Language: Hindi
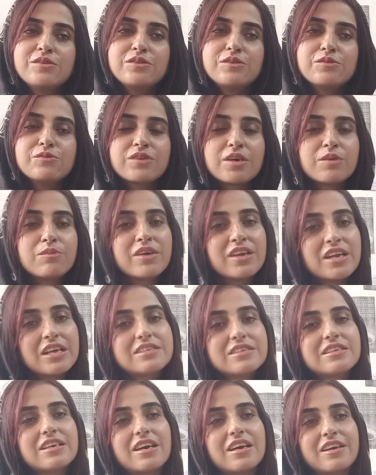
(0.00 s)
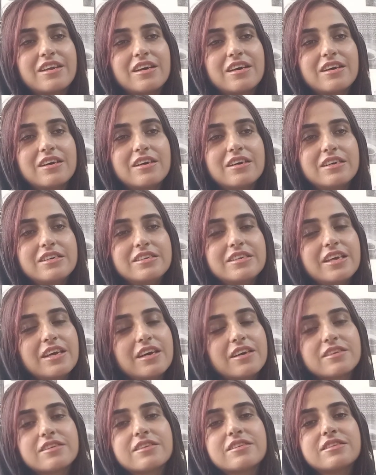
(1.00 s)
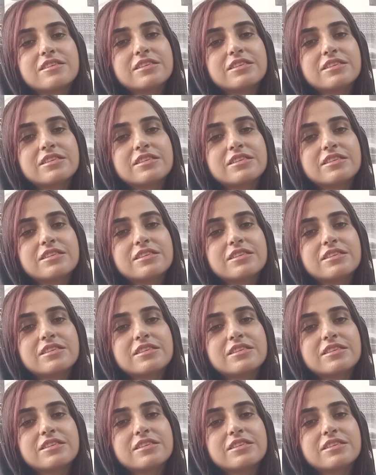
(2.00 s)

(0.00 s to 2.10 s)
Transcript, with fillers: क्योंकि मेरा सयारा ये हक